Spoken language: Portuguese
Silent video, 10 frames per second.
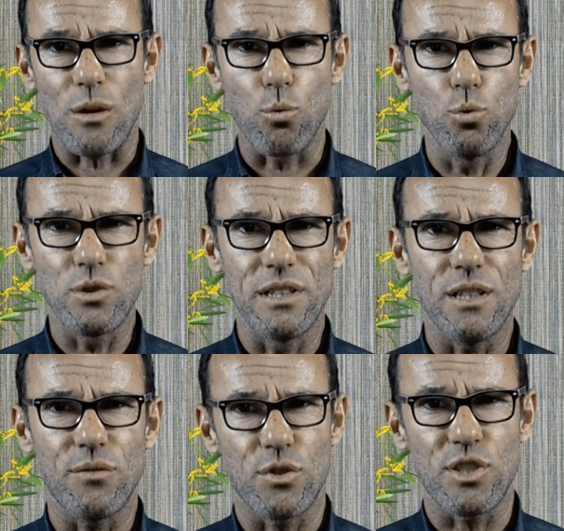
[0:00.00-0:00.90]
e alguns
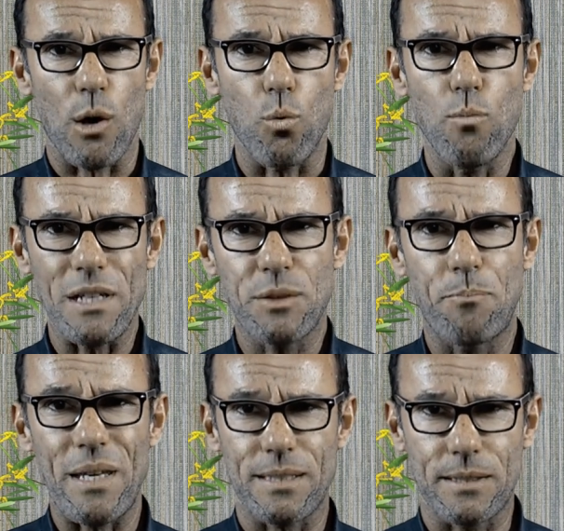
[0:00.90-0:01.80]
livros e algumas
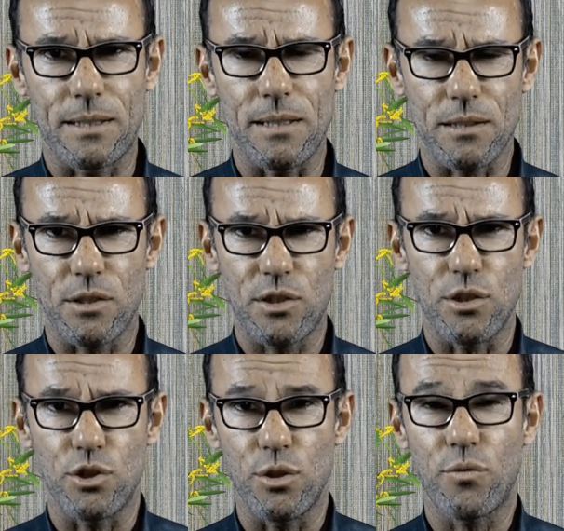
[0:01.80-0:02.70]
pesquisas
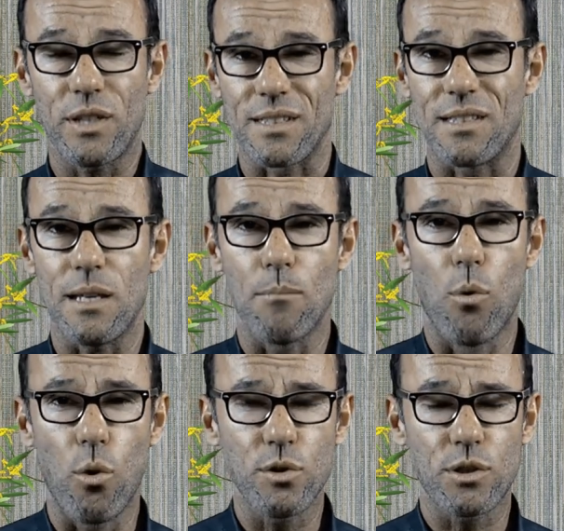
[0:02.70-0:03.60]
científicas
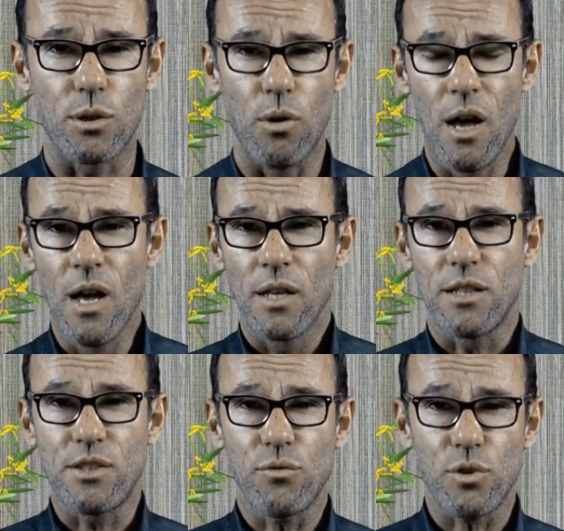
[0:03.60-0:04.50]
demonstram
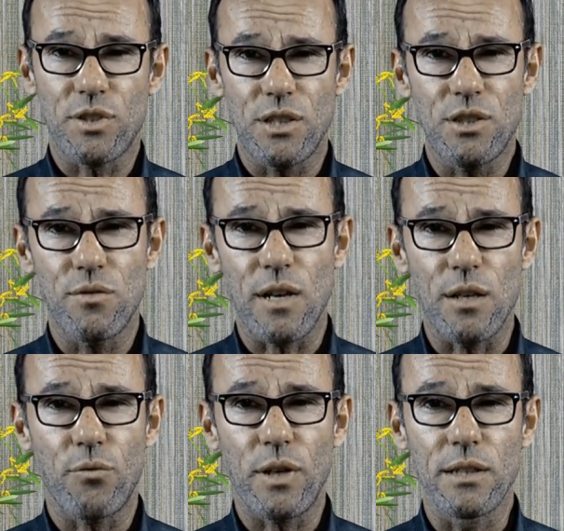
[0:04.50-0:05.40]
que se você
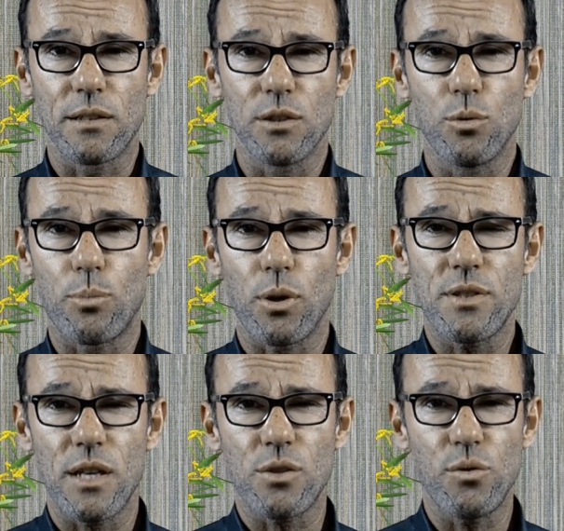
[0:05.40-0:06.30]
estiver enfrentando um
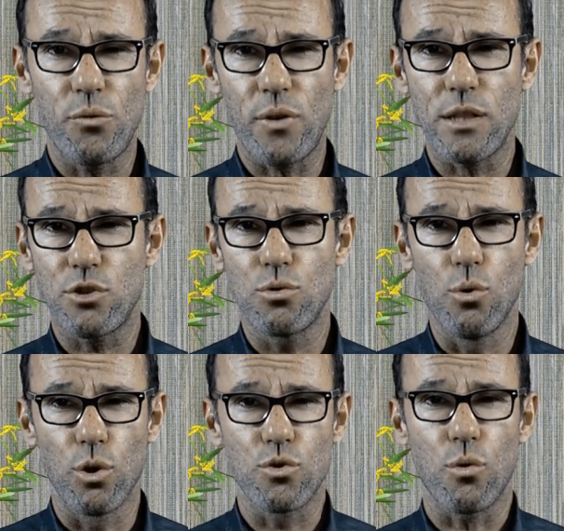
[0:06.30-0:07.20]
processo
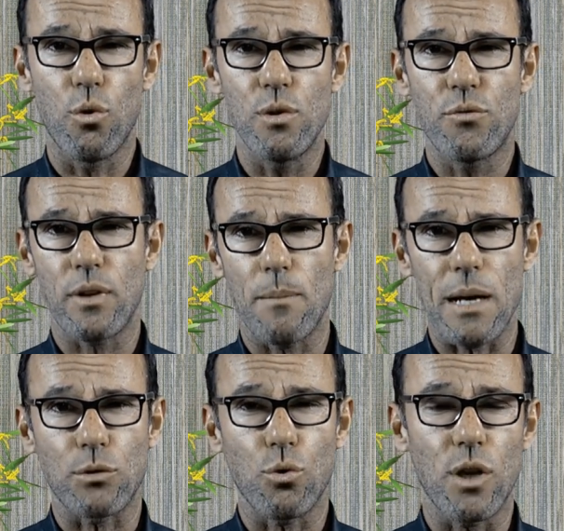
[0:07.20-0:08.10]
infeccioso ou
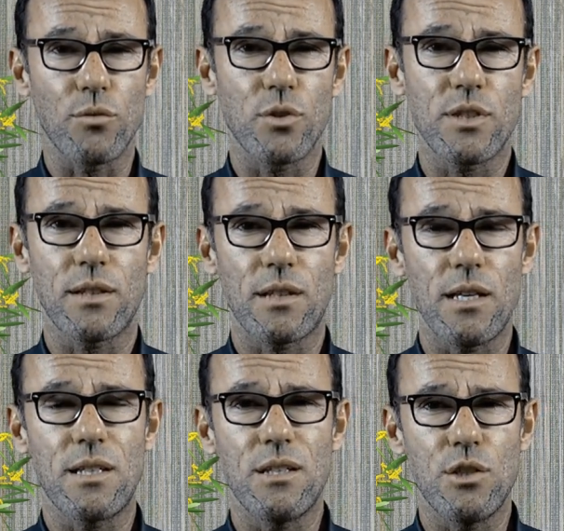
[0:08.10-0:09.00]
inflamatório, você
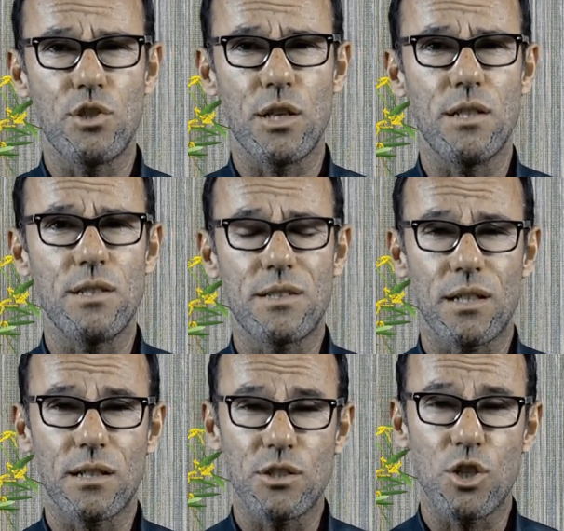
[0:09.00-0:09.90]
tem que ingerir
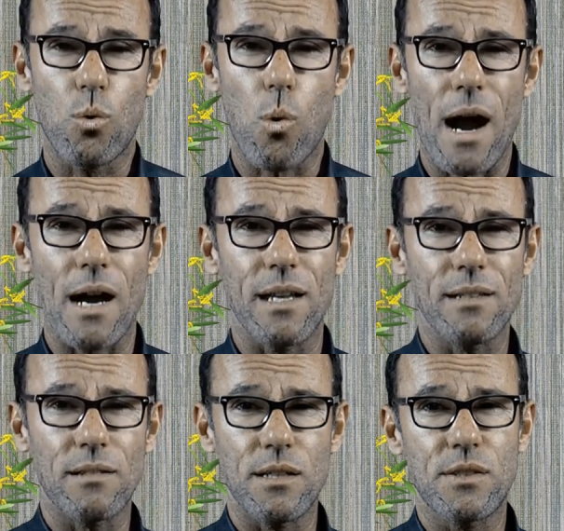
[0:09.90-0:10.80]
cerca de
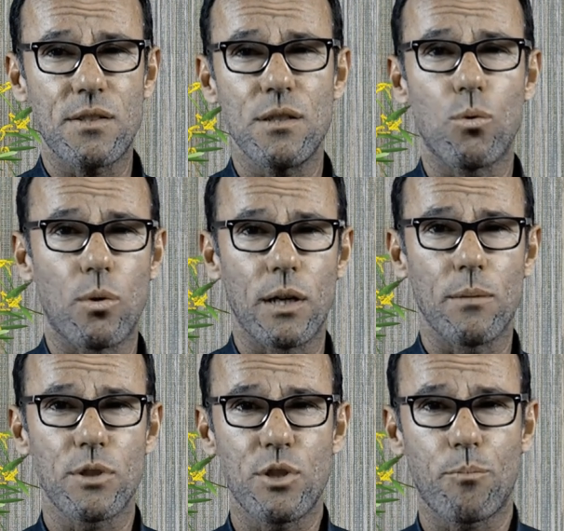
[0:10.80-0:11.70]
45
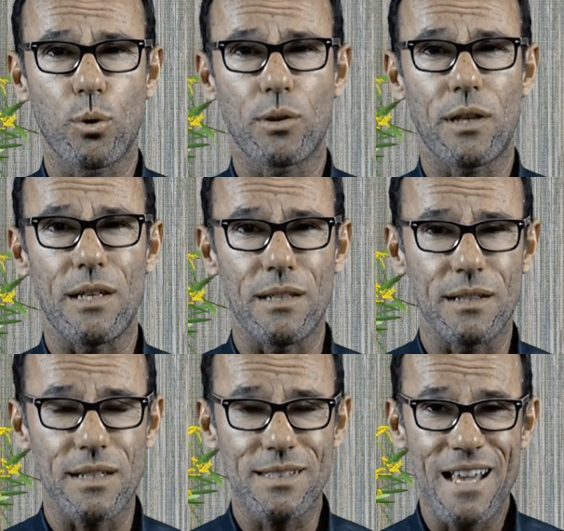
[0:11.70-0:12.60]
gramas de
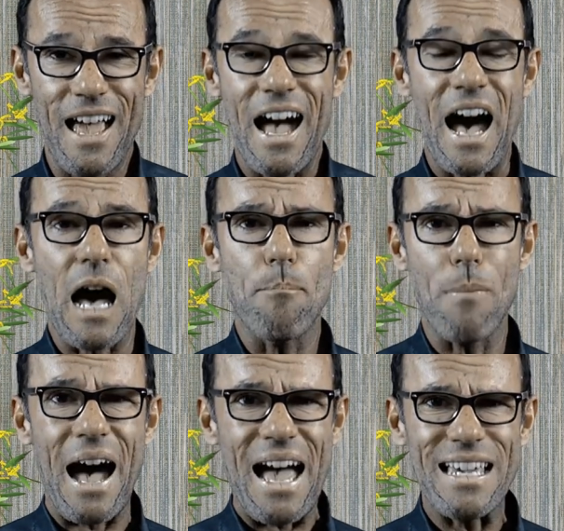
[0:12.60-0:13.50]
proteínas a
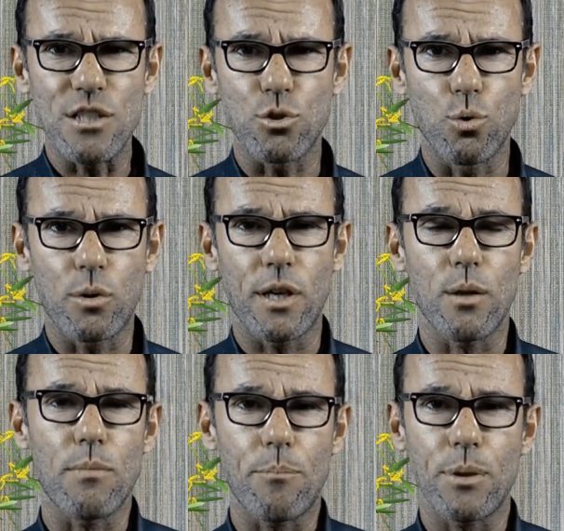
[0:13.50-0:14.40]
mais do que
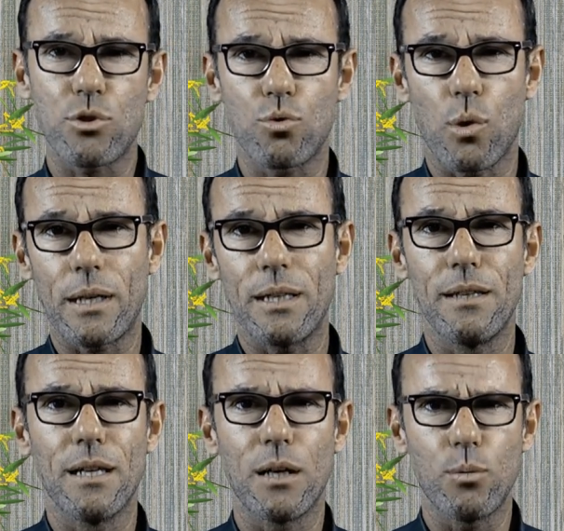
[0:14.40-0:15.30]
uma pessoa que
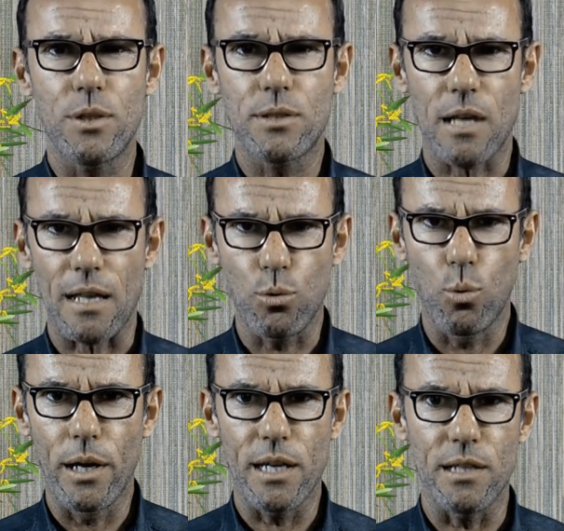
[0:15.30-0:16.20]
não está
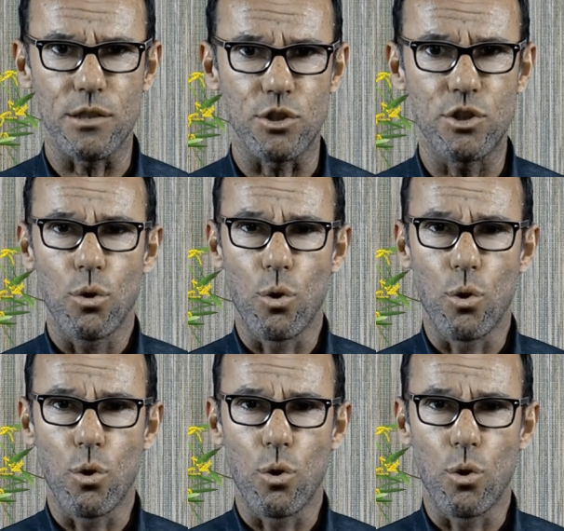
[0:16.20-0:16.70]
doente.